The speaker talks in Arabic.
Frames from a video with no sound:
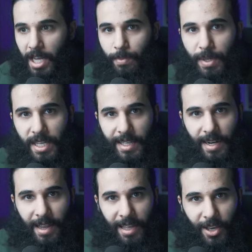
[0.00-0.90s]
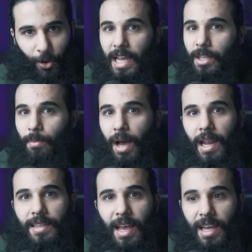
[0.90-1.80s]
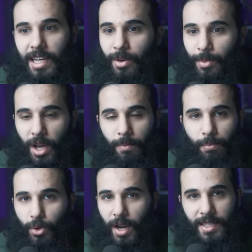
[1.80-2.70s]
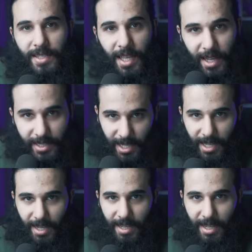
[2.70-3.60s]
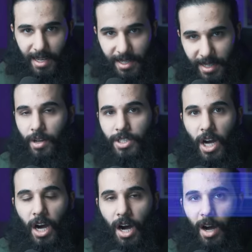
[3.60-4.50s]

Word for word: حد بينكر عليه يعني ما له داعي أنهم يخبون حتى الأسلحة الحين. رجع